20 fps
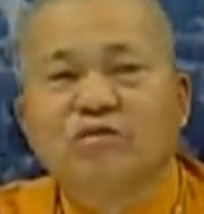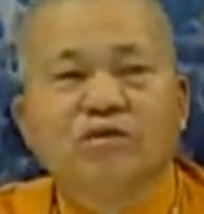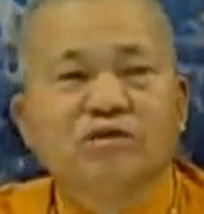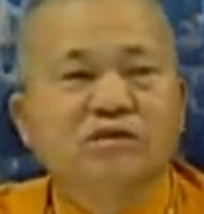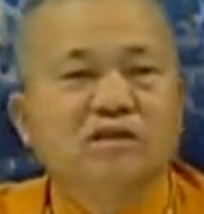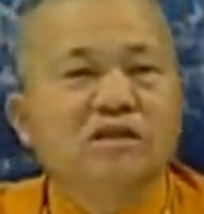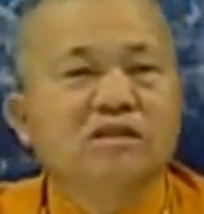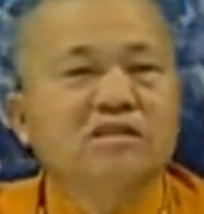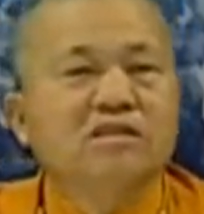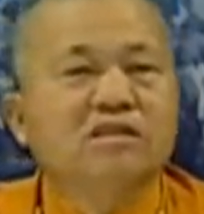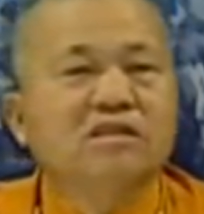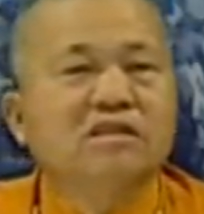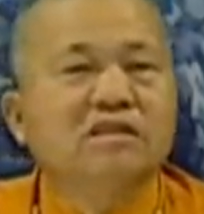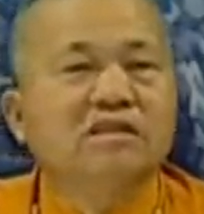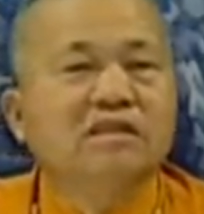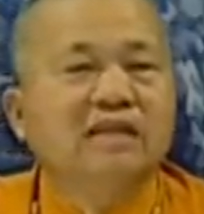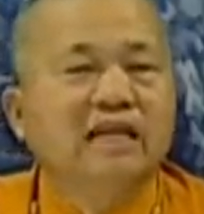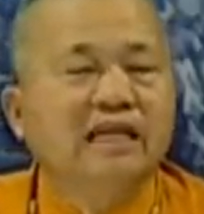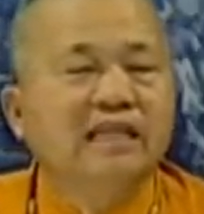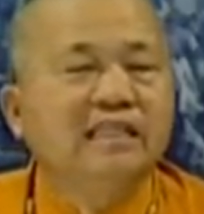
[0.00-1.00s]
果真
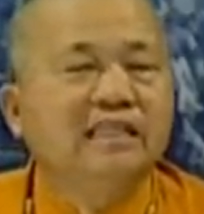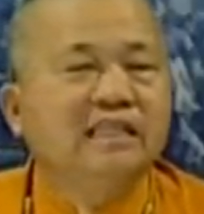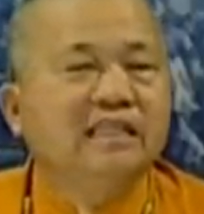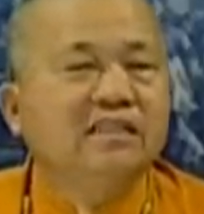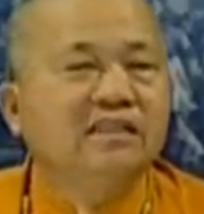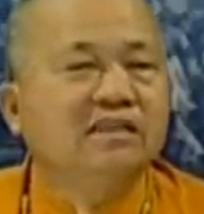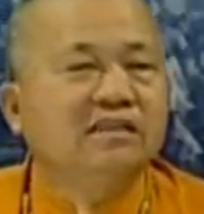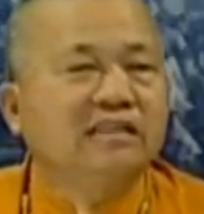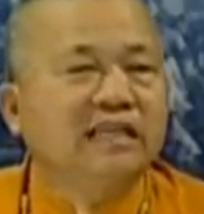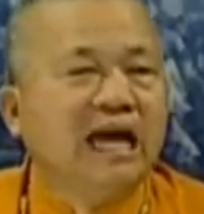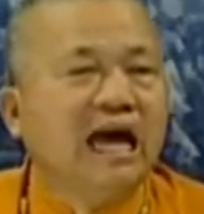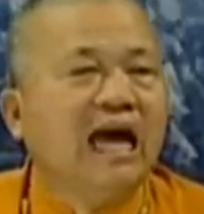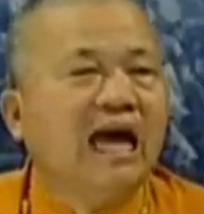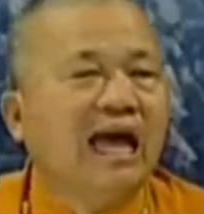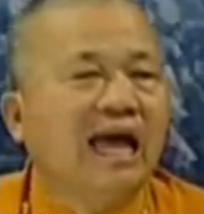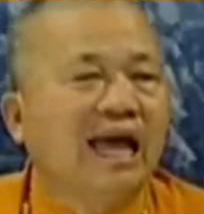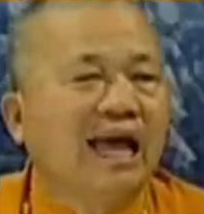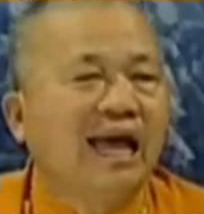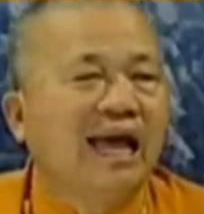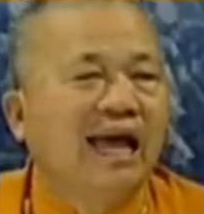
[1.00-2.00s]
是年轻的上，
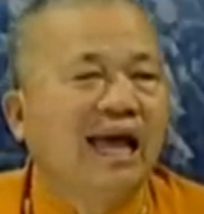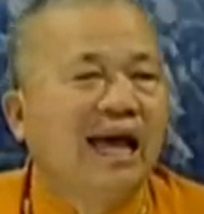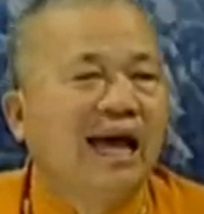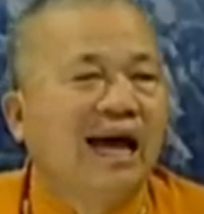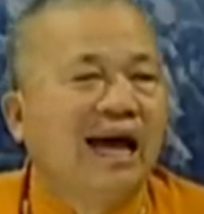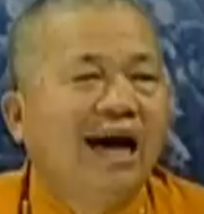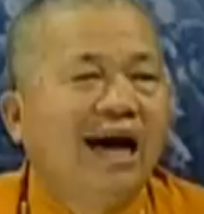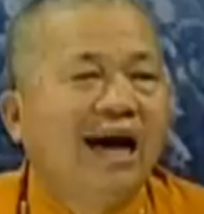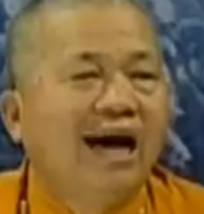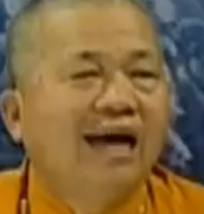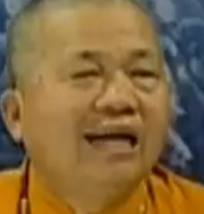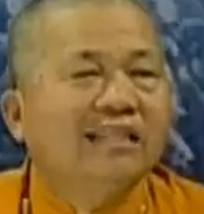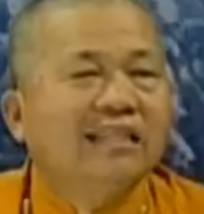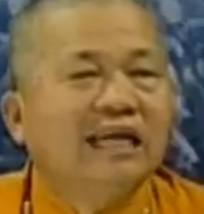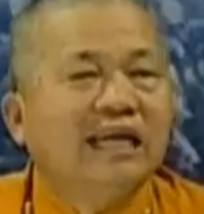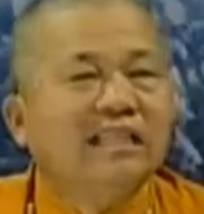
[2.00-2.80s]
啊！